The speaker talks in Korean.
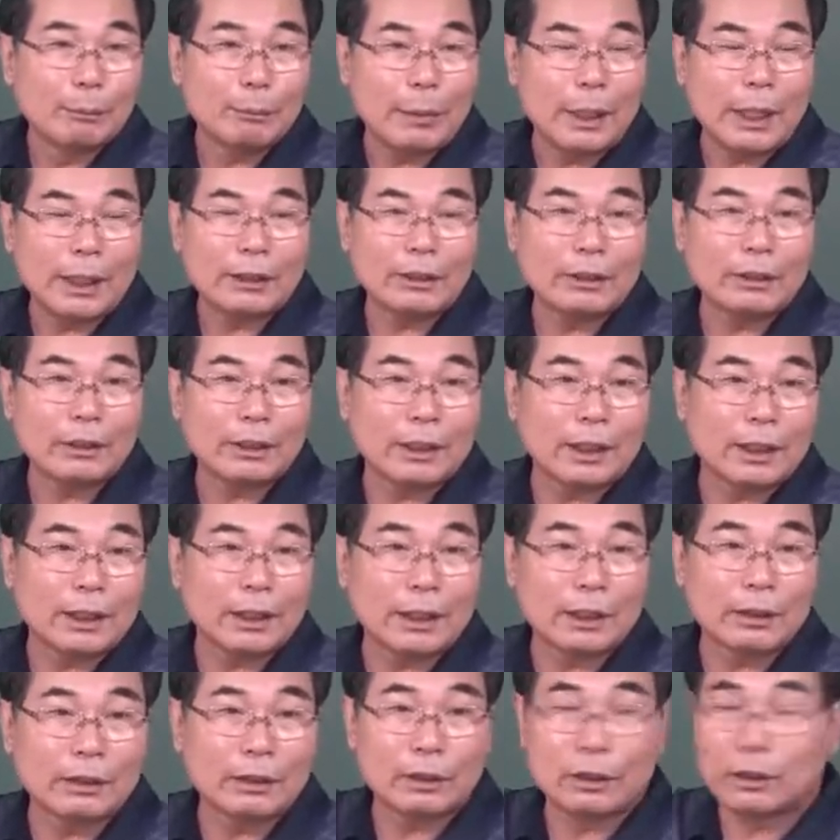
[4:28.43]
파격이야
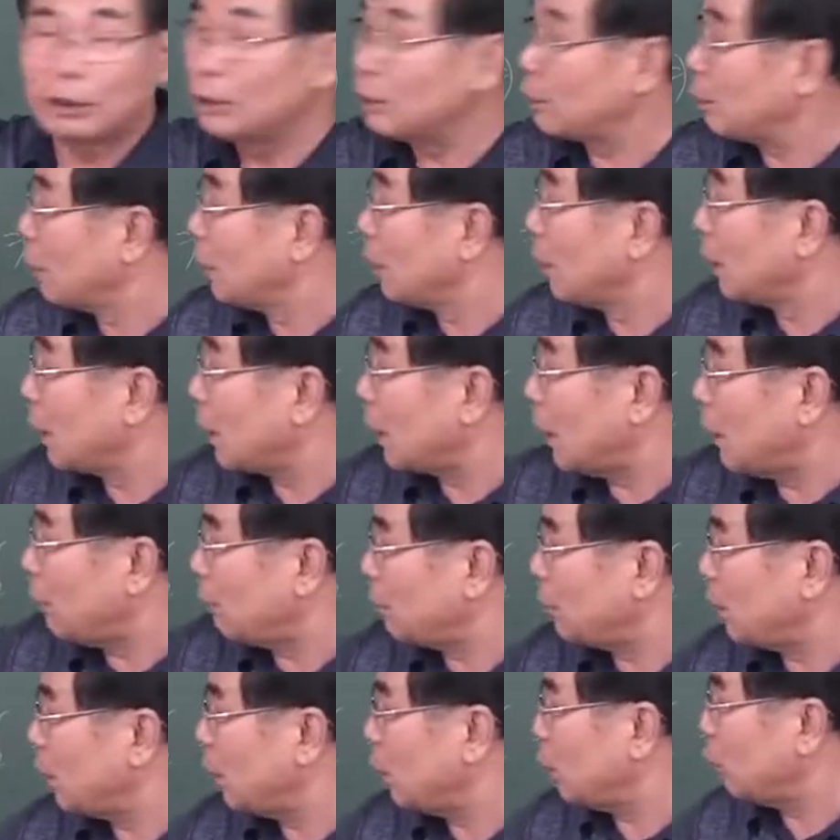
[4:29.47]
그래서
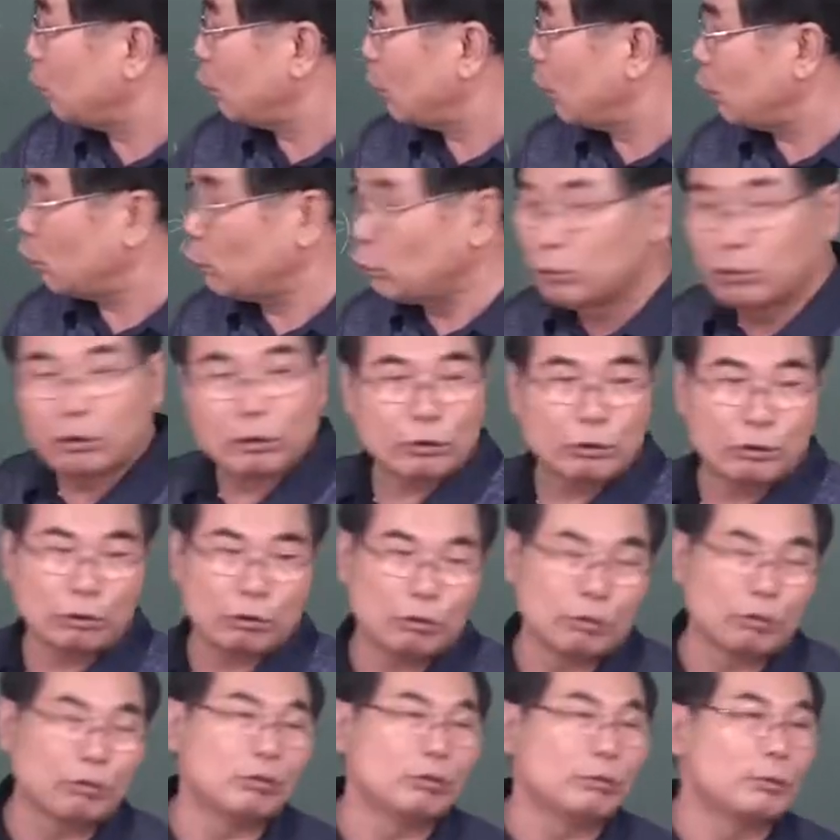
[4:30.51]
갑진일지에 유금,
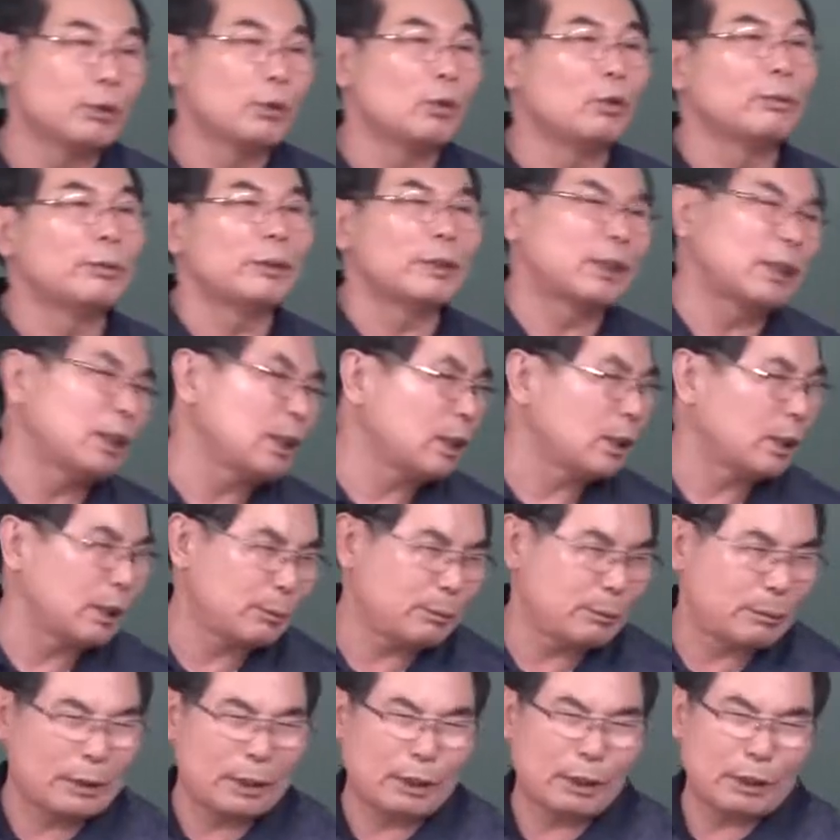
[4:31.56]
유금이 오면 그냥
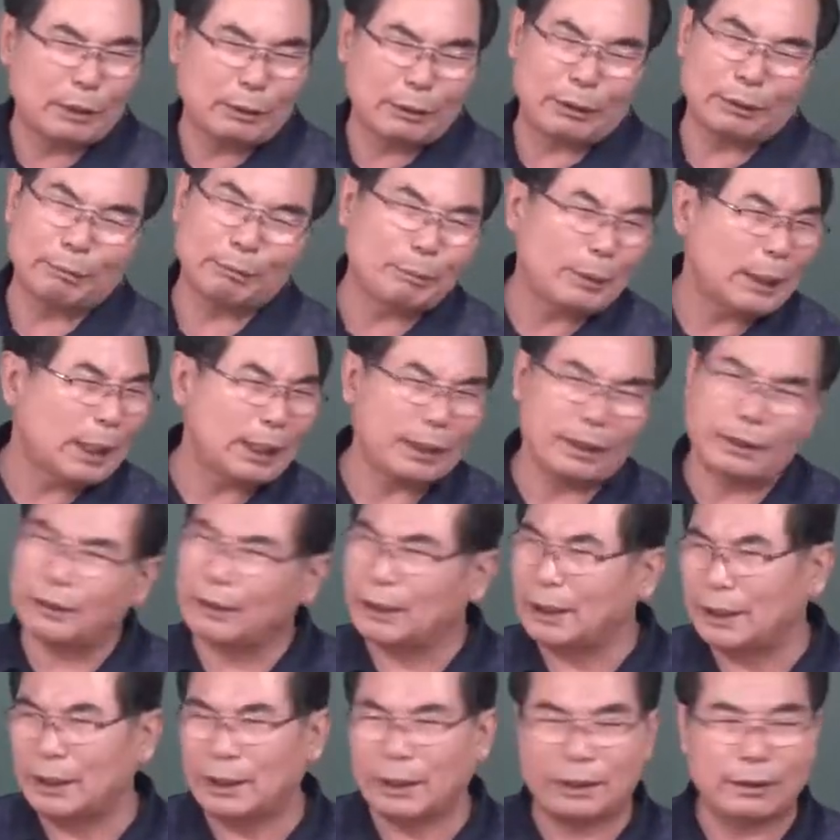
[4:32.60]
그건
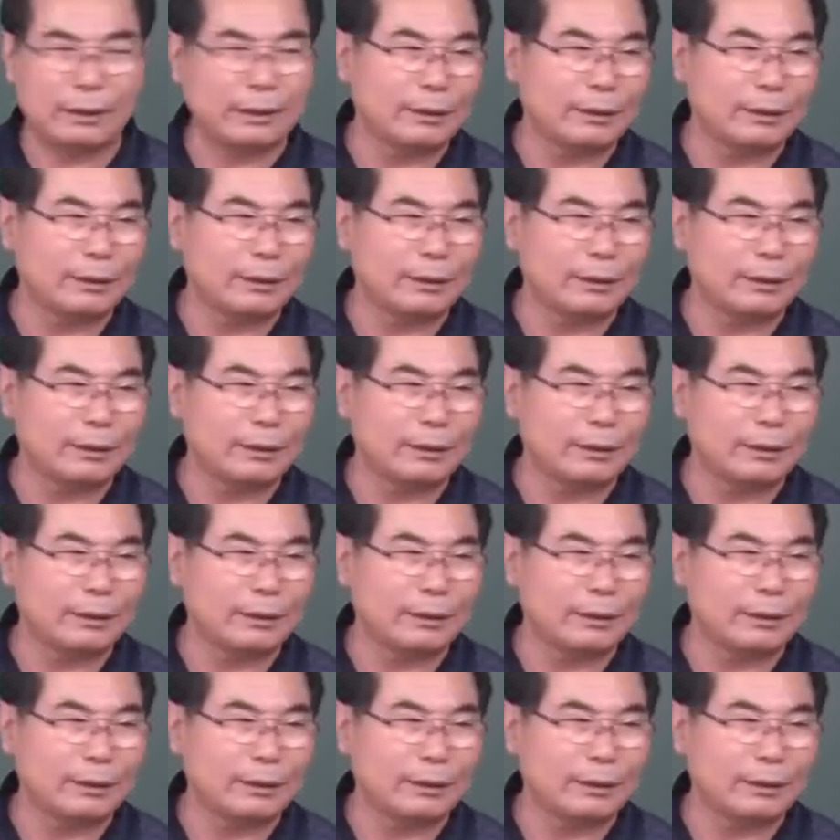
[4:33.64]
파격이야